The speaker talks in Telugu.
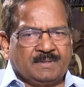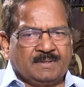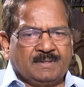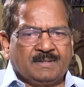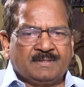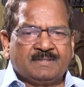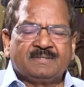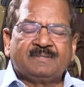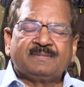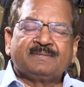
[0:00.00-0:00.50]

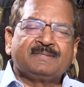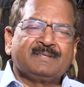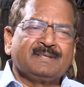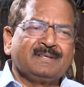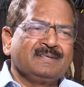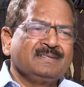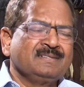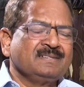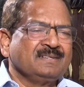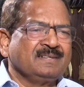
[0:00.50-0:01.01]
నచ్చింది
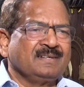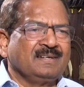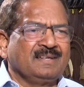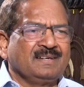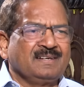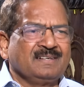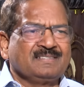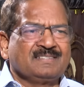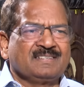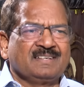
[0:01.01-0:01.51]
చిన్ని
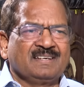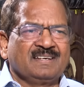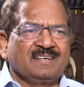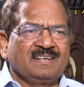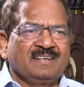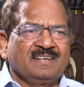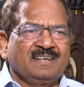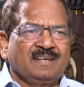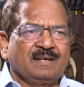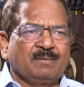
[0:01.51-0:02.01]
నెరేట్
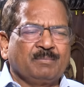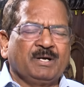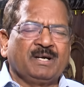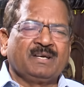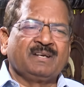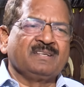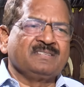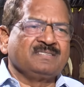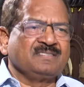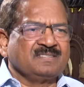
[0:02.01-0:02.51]
చేయగానే ఆయనకు
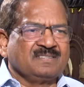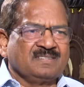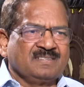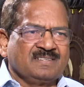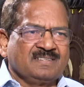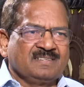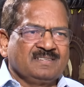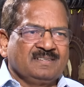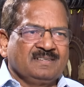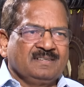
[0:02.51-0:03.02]
బాగా నచ్చింది
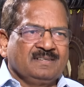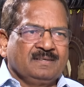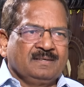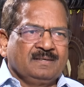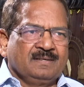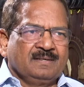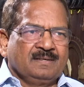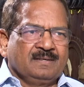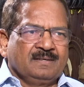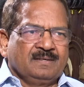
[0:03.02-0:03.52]

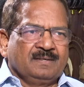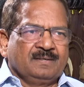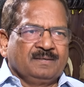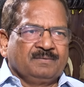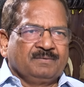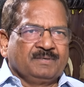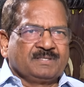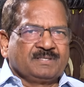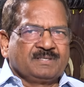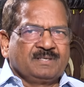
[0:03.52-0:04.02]

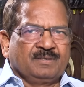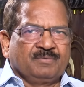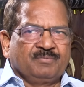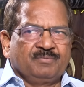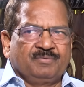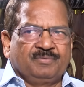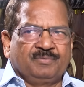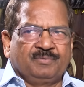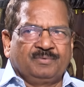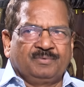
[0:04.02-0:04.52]
ఫస్ట్
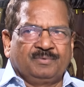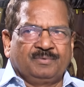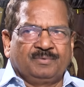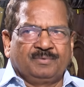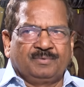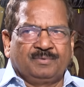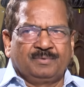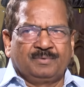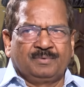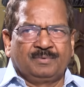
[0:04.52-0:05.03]
హాఫ్
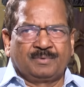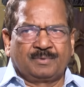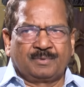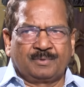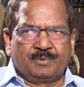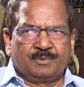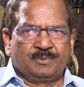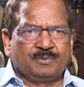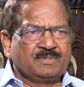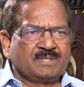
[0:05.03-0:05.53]

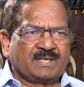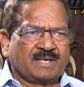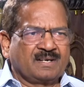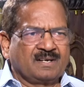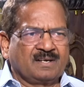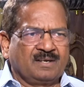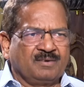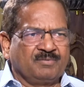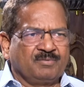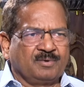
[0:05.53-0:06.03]
ఒకరోజు
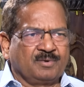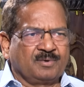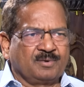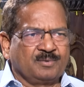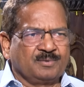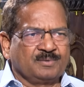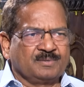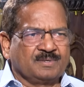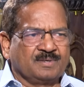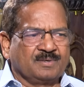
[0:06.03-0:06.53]
సెకండ్ హాఫ్
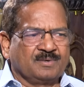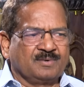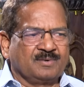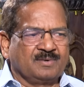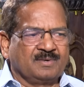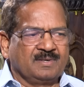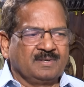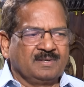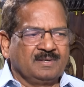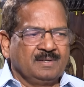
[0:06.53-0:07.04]
ఒకరోజు
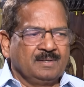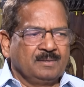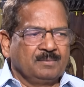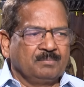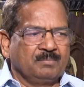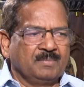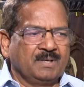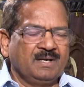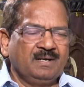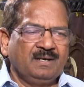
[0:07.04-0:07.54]
అనుకుంటా
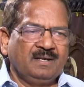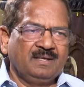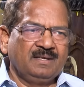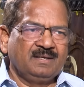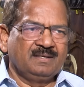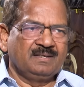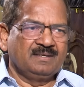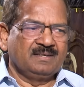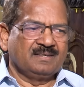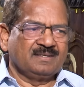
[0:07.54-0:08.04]
మళ్ళీ
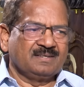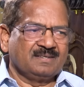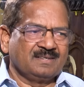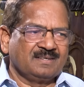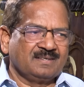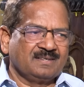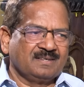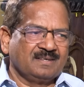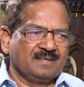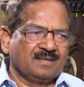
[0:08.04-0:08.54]

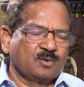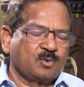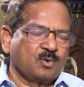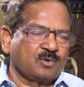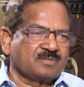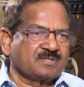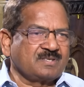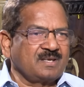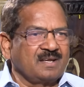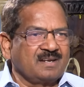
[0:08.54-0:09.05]

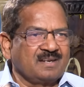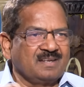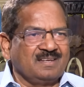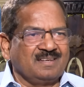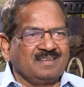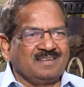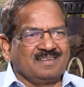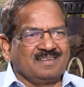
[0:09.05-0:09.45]
ఇంకొకసారి